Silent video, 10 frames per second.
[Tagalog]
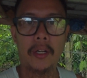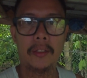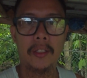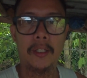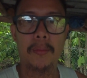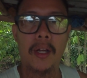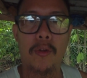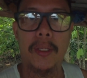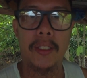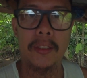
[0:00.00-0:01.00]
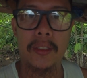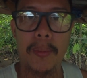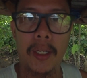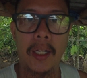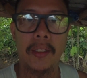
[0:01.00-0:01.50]
target natin mga kumbatiks sa
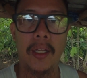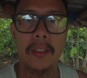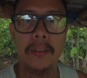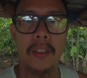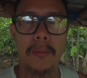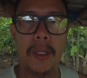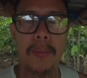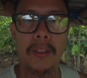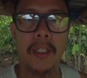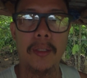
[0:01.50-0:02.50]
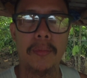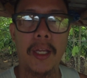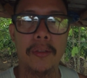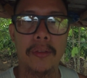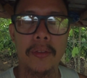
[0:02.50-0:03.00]
palkata is makapagtanim
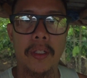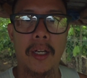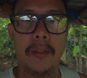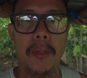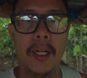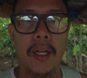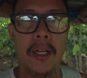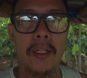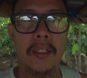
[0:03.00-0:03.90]
tayo ng mga